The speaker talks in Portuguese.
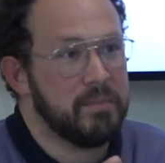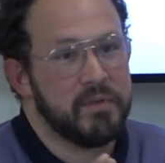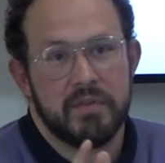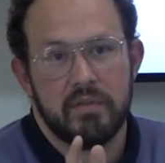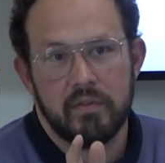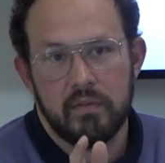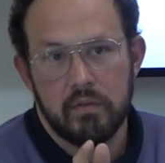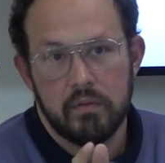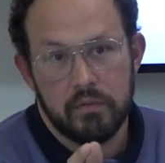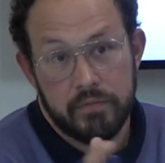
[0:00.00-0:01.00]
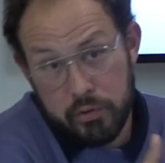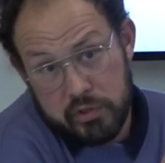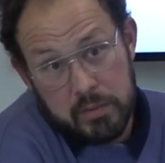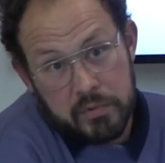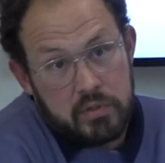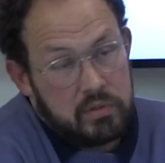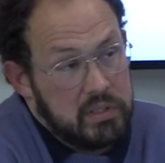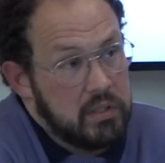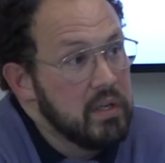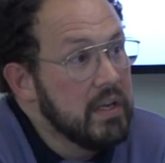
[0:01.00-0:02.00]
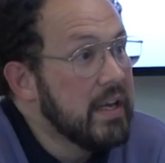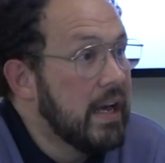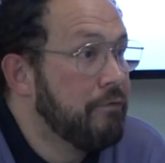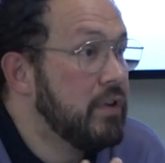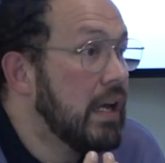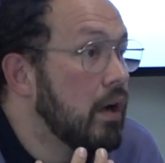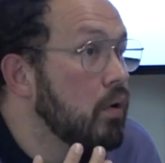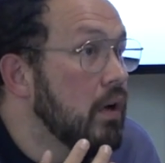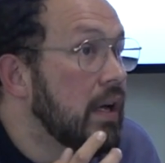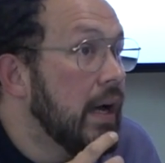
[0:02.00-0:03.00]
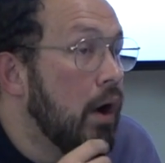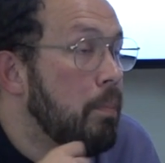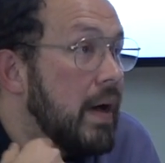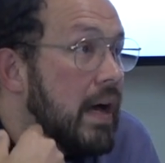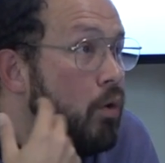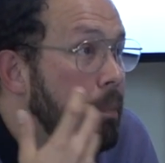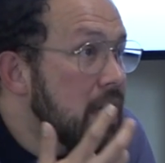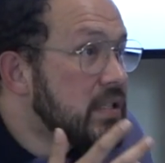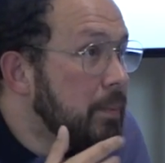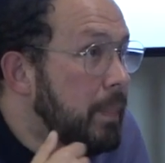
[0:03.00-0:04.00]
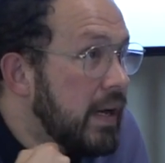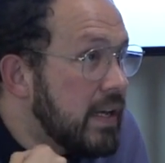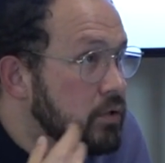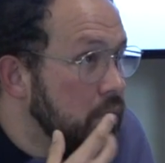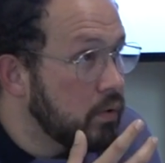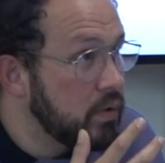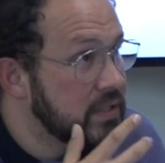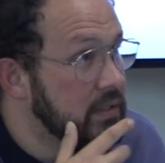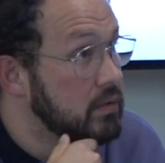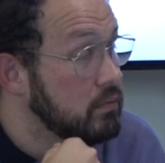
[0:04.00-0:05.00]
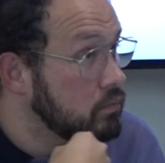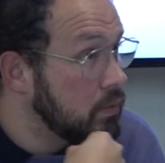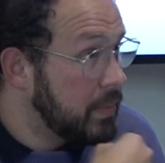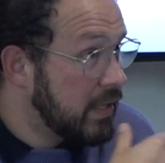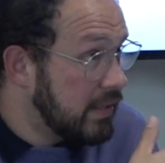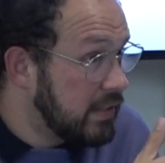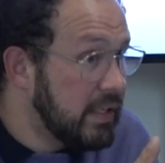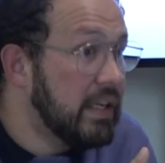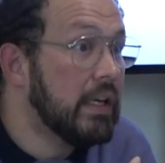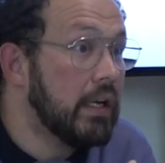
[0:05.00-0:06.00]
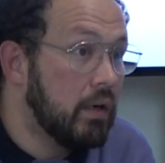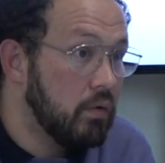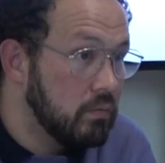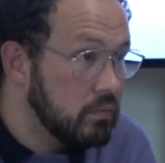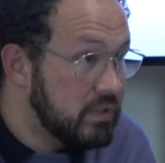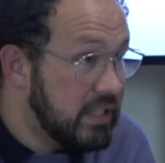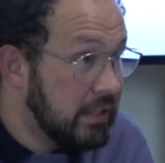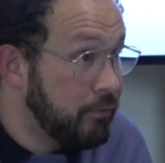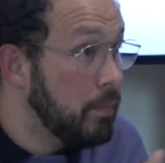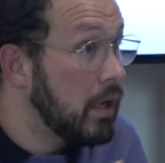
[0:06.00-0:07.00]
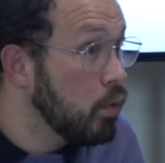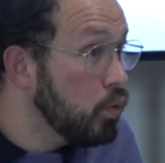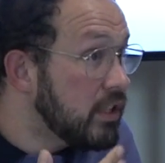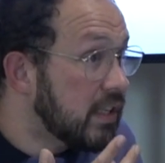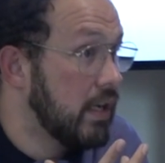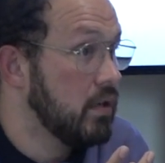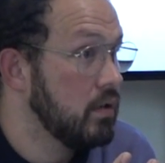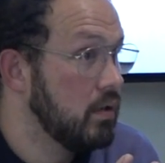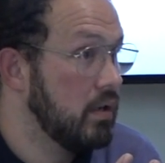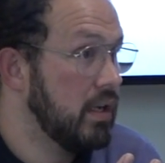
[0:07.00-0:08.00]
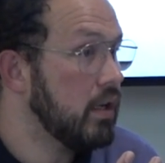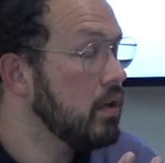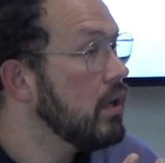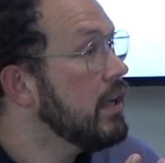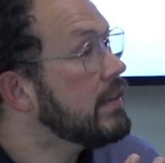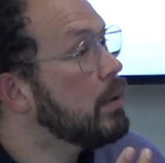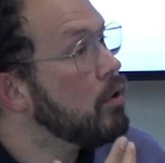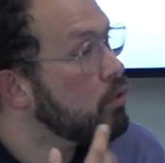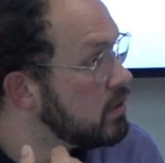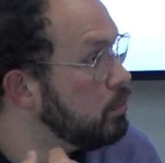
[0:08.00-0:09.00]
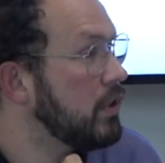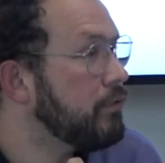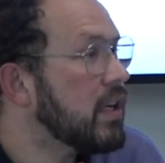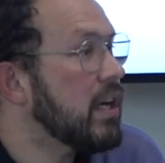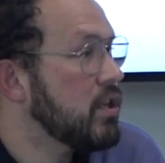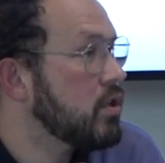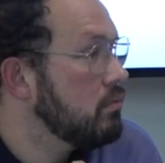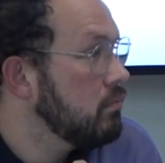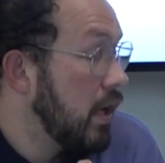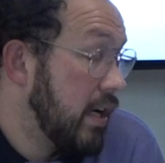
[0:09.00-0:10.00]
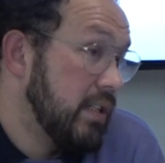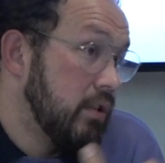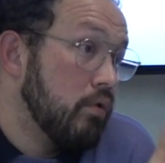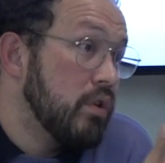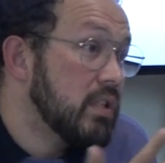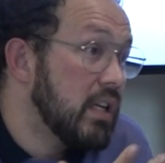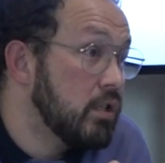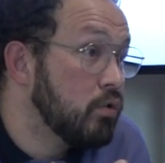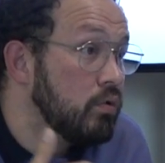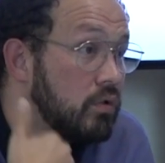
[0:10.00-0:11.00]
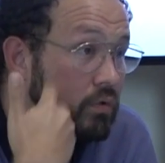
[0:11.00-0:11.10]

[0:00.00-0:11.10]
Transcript: temas. Vários temas, né? Afinal, ao, pa ao passo que parece uma coisa, uma brincadeira, de certa forma lúdica, né? Também é uma coisa muito eficaz. A canção é uma coisa que a gente